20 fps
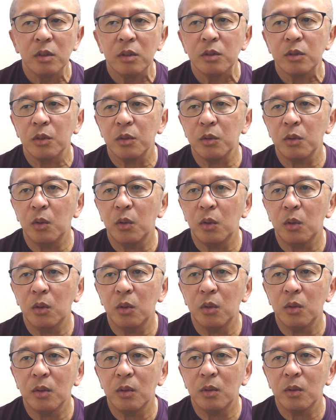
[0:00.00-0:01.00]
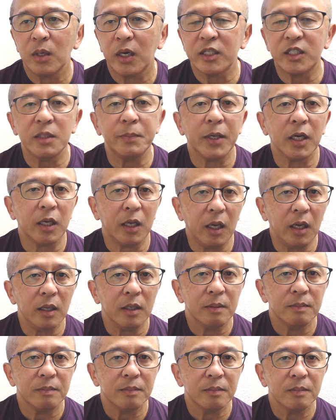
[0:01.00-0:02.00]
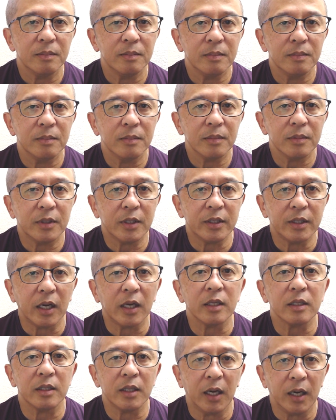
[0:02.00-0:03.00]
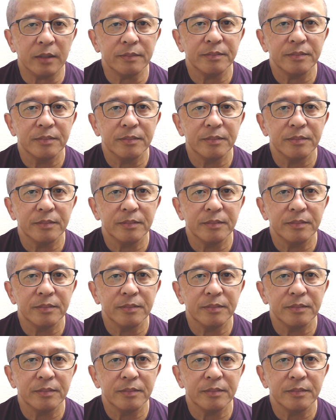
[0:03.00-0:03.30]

その、勝ち負け切った張った。